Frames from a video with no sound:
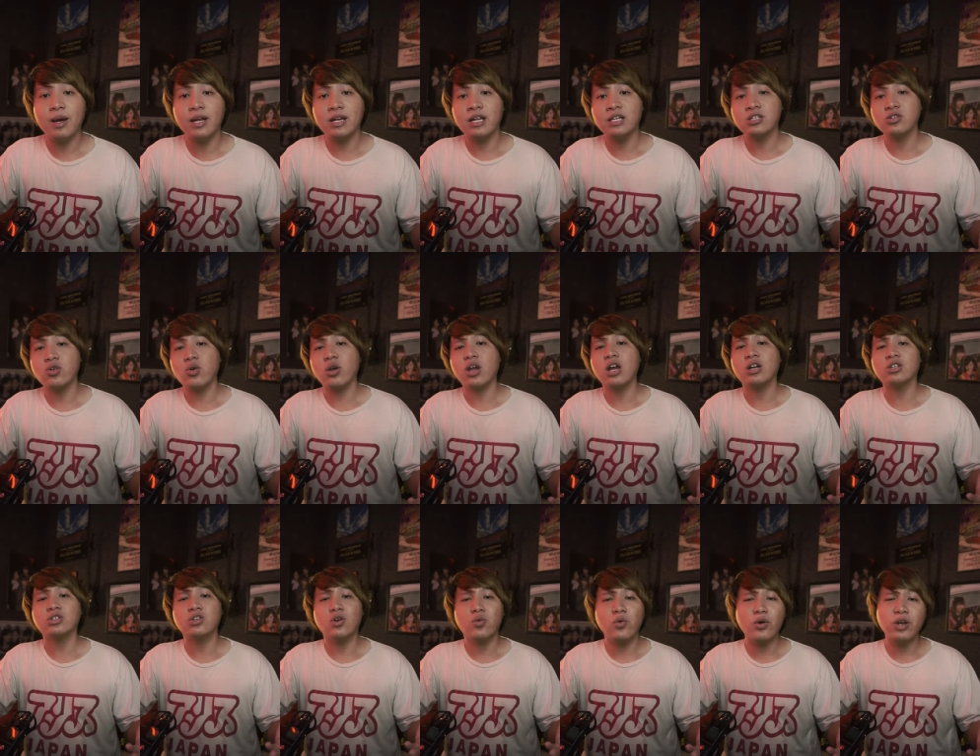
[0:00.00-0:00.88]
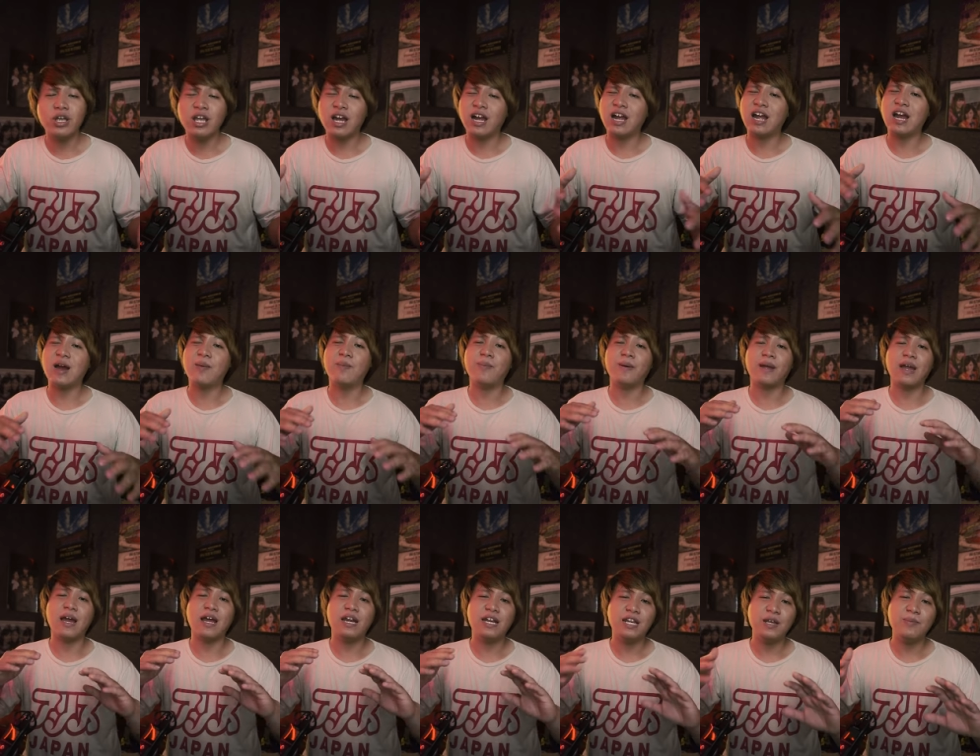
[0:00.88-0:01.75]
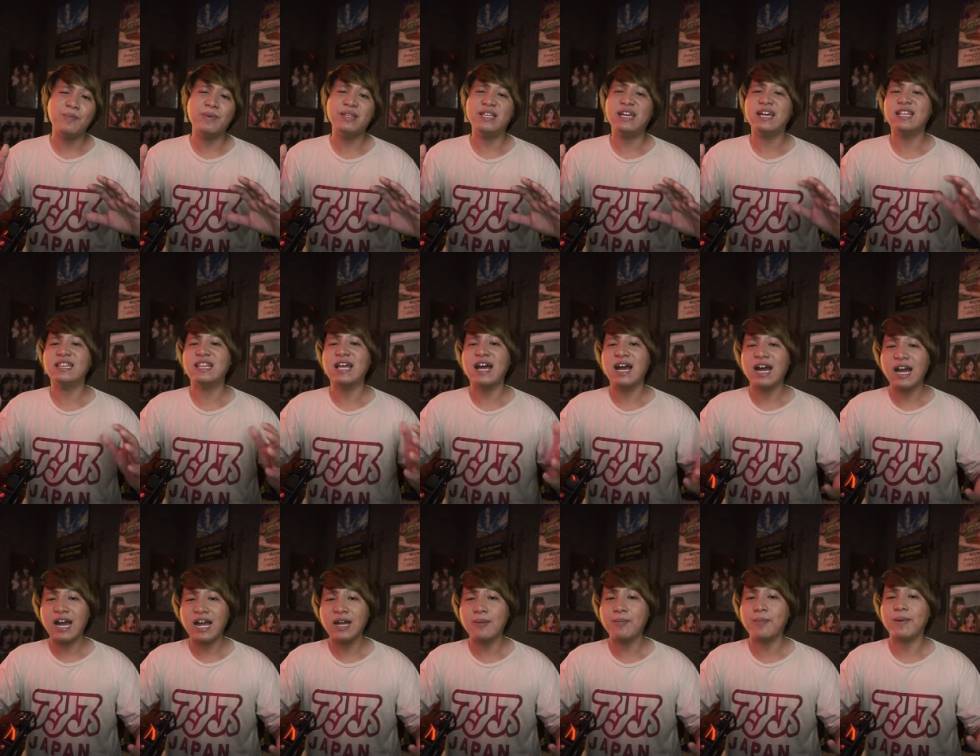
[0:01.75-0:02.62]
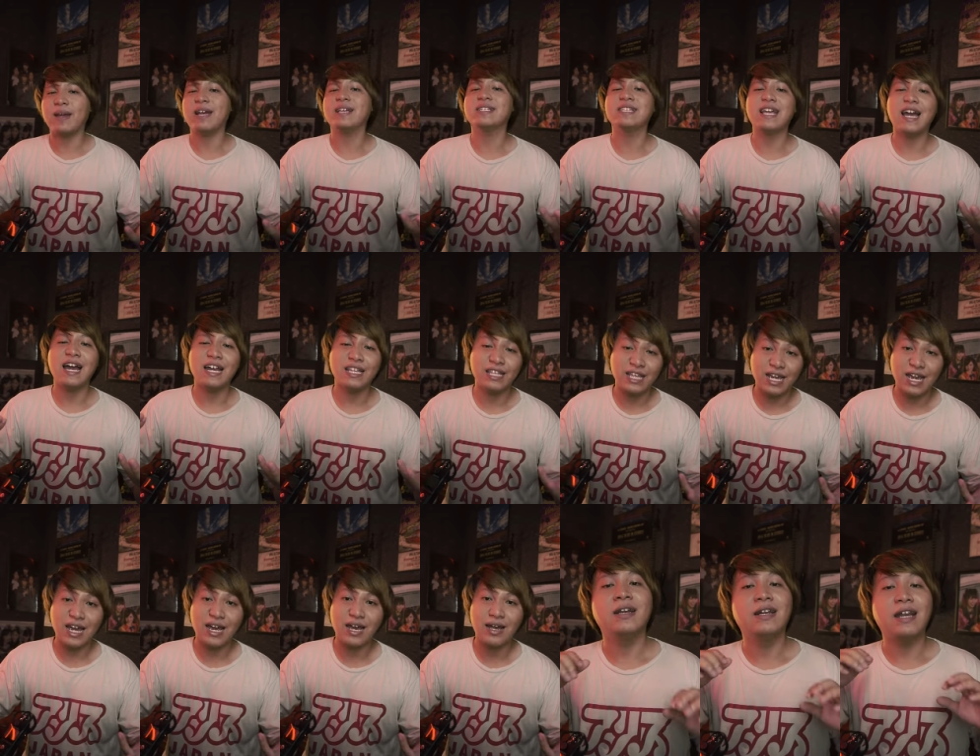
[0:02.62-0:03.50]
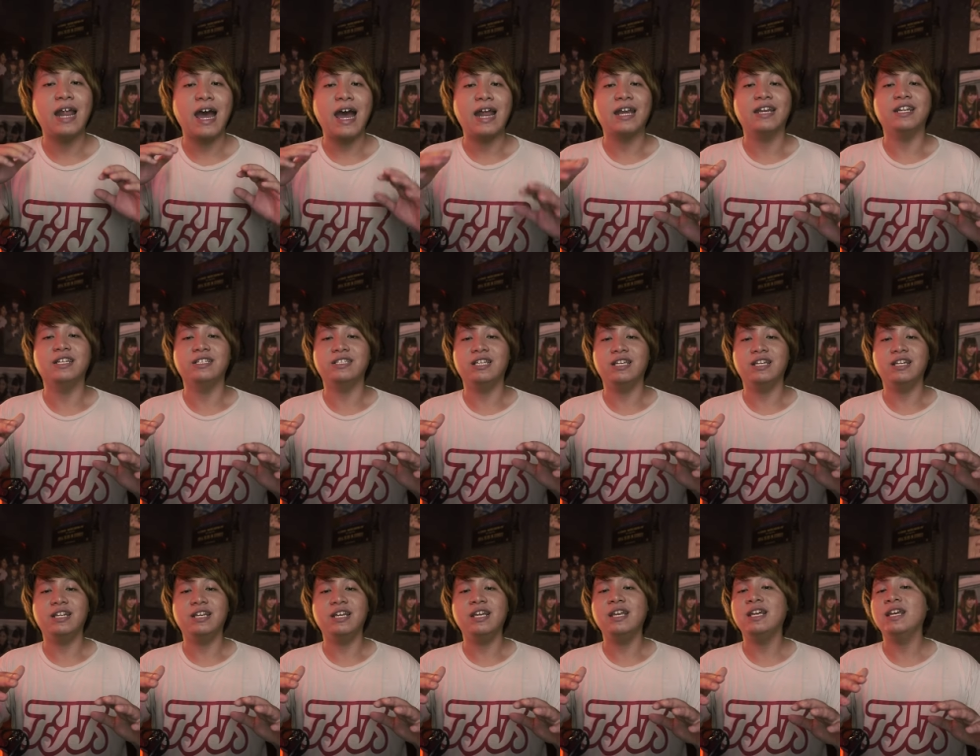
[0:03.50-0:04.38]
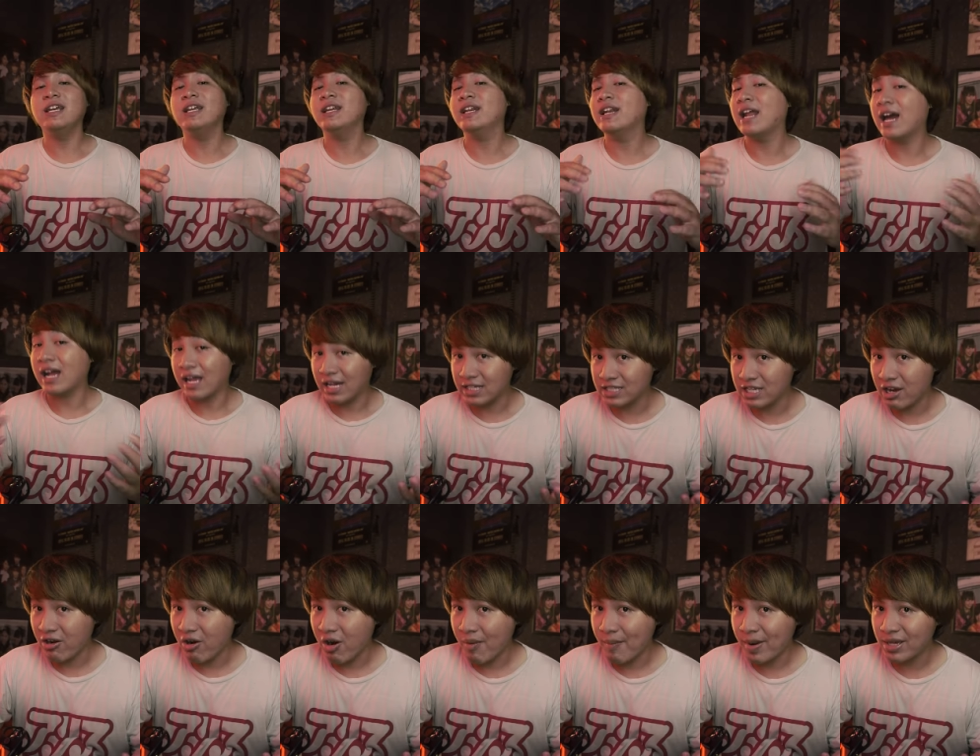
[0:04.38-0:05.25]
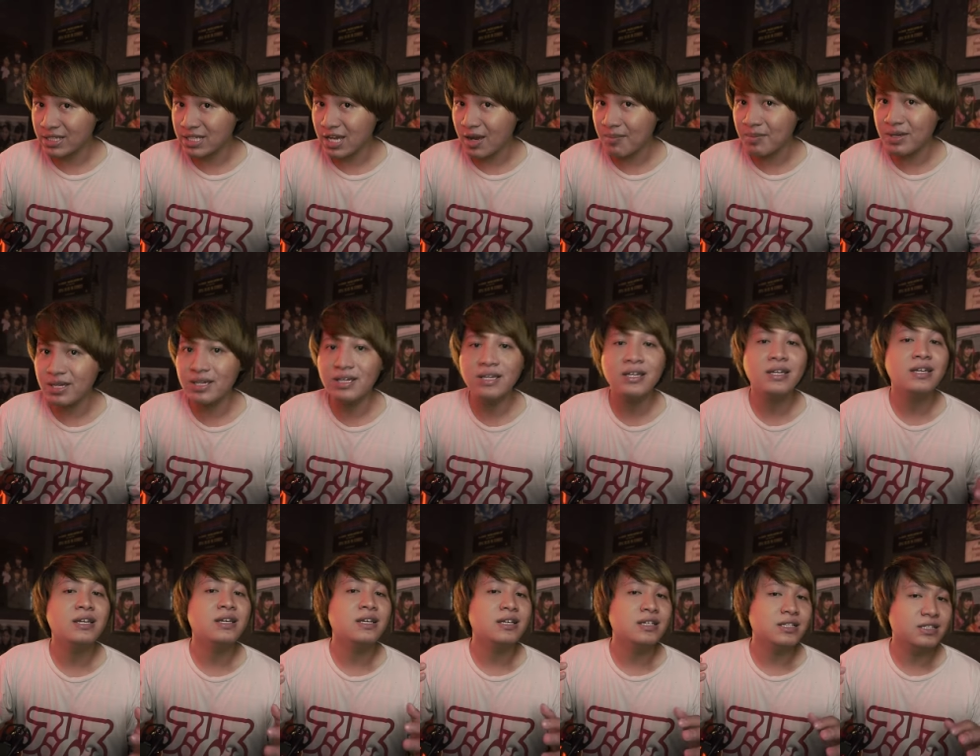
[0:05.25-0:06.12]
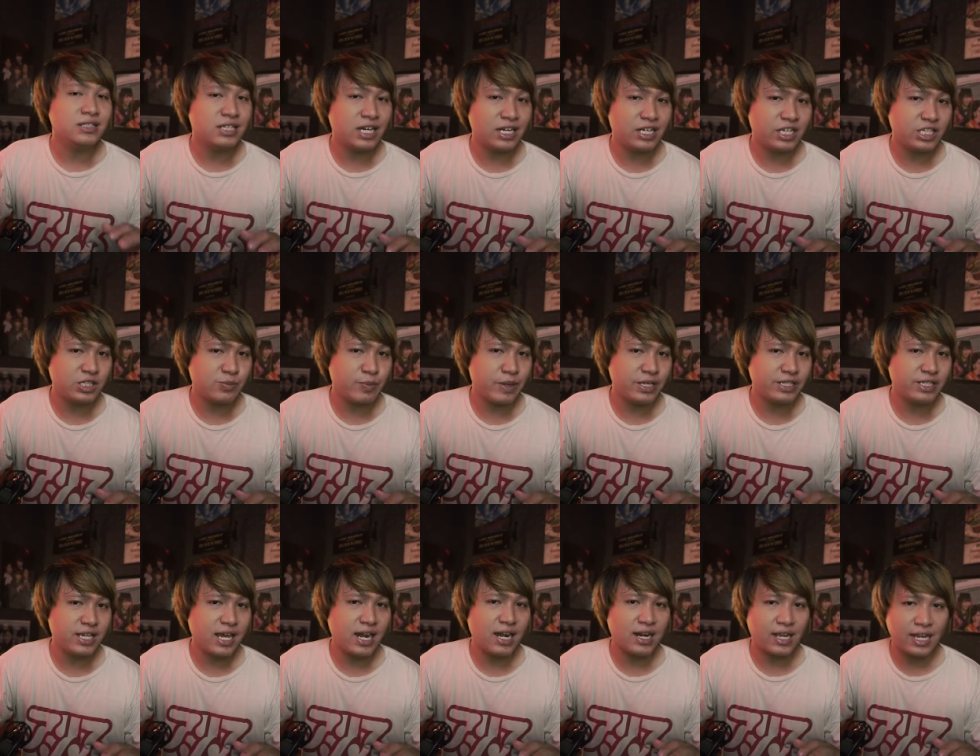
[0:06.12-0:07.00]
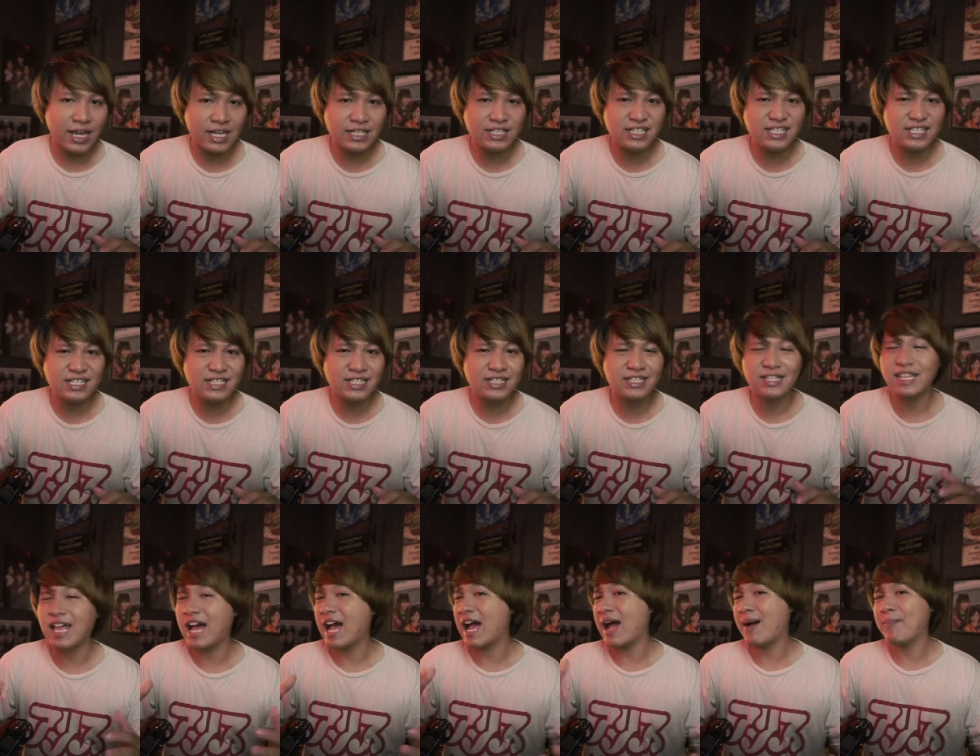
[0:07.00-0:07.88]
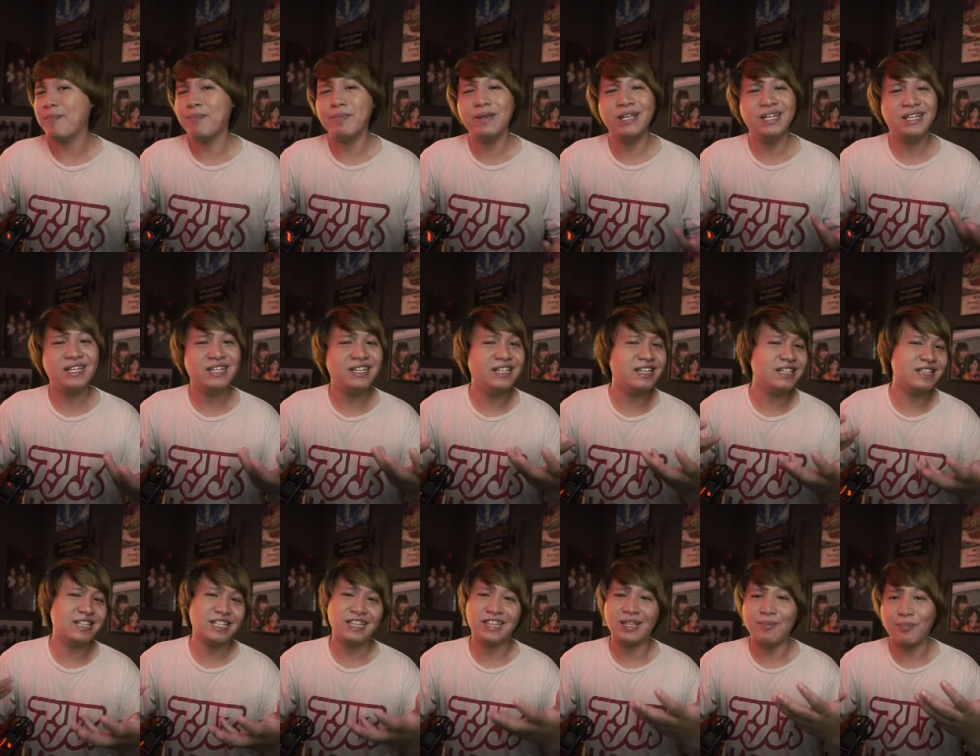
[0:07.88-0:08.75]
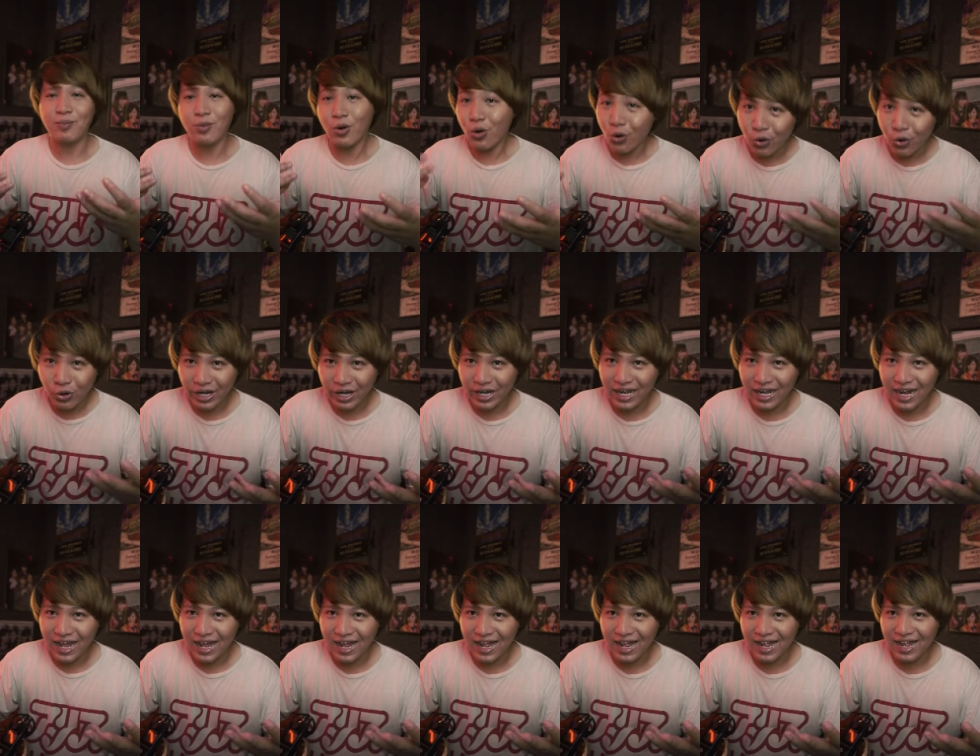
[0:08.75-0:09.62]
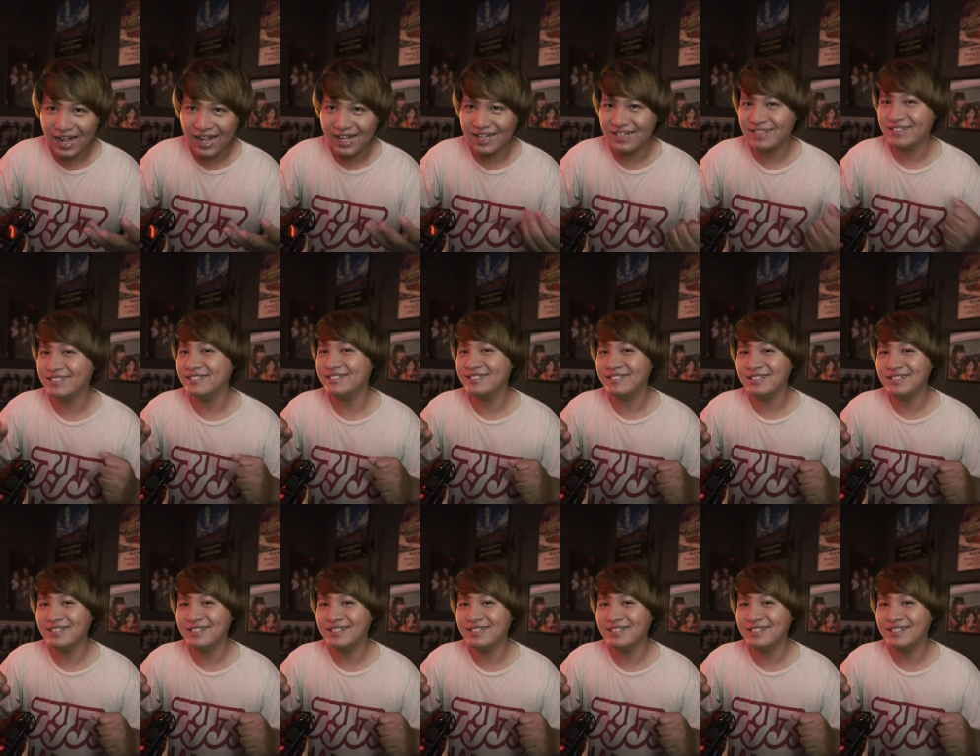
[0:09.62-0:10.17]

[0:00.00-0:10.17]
mana seorang cowok yang nggak berani menyatakan perasaannya. Dan di sini Nagasawa Masami jadi special guest, tapi tetap oke okay lah.